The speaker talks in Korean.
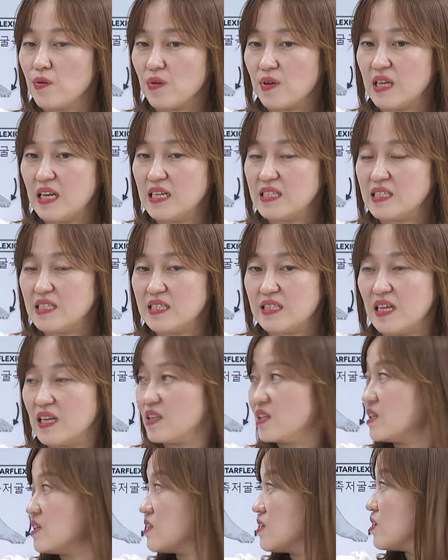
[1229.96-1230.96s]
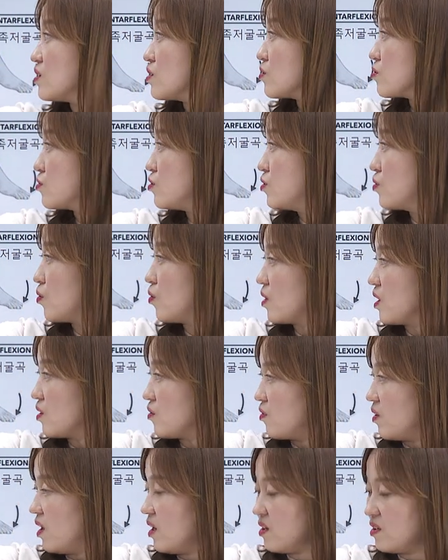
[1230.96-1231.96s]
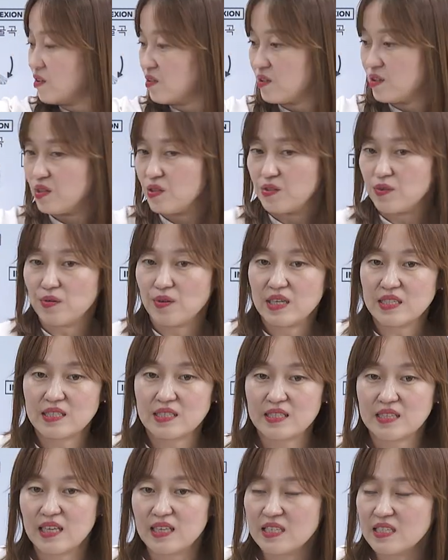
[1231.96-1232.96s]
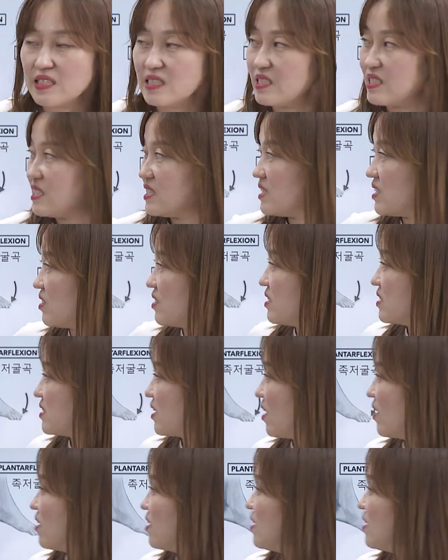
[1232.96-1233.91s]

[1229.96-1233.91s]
이렇게 했을 때는 굴곡이고요. 뒤로 했을 때는 신전이죠.